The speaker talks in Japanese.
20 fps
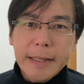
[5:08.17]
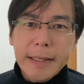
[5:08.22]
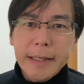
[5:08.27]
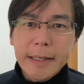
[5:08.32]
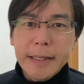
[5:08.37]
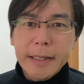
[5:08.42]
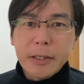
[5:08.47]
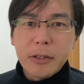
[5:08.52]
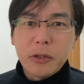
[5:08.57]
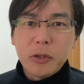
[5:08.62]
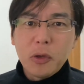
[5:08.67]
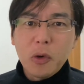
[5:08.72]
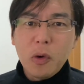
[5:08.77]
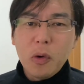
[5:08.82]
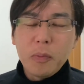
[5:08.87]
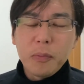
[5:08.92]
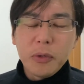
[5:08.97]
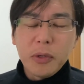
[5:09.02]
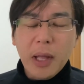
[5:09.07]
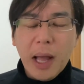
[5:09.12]
えー、
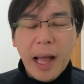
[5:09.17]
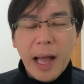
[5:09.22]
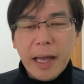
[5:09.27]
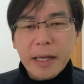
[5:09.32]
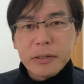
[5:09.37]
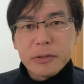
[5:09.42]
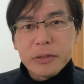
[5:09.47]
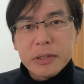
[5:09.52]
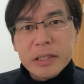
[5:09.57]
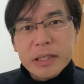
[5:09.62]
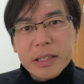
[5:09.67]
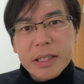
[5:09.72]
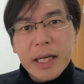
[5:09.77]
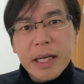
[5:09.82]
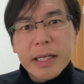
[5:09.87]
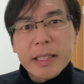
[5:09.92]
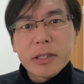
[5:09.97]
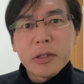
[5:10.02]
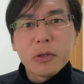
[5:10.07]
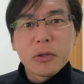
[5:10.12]
興味のある以
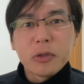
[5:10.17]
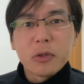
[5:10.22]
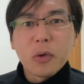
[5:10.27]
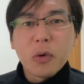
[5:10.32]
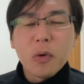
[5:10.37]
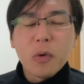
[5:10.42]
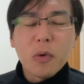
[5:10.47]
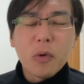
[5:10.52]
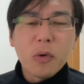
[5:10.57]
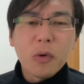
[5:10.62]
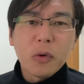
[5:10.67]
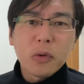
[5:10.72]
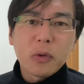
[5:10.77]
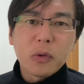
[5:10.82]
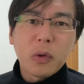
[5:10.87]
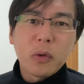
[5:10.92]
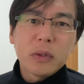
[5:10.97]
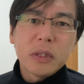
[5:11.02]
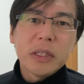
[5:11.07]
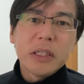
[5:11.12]
外の情報を
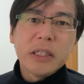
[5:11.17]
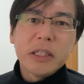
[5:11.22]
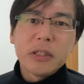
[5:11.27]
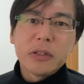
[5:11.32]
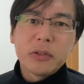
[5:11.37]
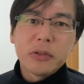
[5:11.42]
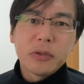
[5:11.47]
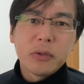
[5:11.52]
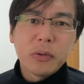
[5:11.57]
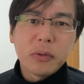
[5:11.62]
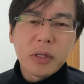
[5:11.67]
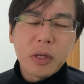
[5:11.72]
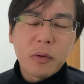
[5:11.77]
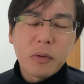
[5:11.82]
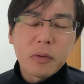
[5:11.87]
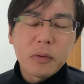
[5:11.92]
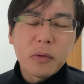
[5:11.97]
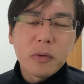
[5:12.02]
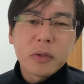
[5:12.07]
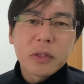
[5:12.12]
取りに行くような
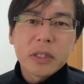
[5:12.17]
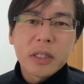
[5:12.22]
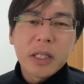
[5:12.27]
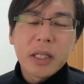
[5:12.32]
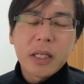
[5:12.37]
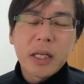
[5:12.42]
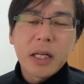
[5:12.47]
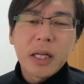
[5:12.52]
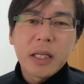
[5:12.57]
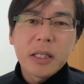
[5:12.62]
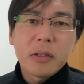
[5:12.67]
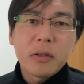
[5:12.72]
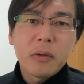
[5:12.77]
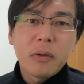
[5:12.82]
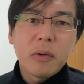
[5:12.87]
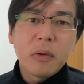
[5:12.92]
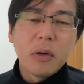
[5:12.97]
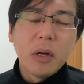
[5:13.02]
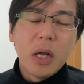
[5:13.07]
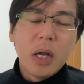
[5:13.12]
ことをしていかない
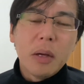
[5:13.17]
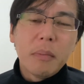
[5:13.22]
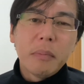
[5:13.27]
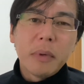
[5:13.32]
と、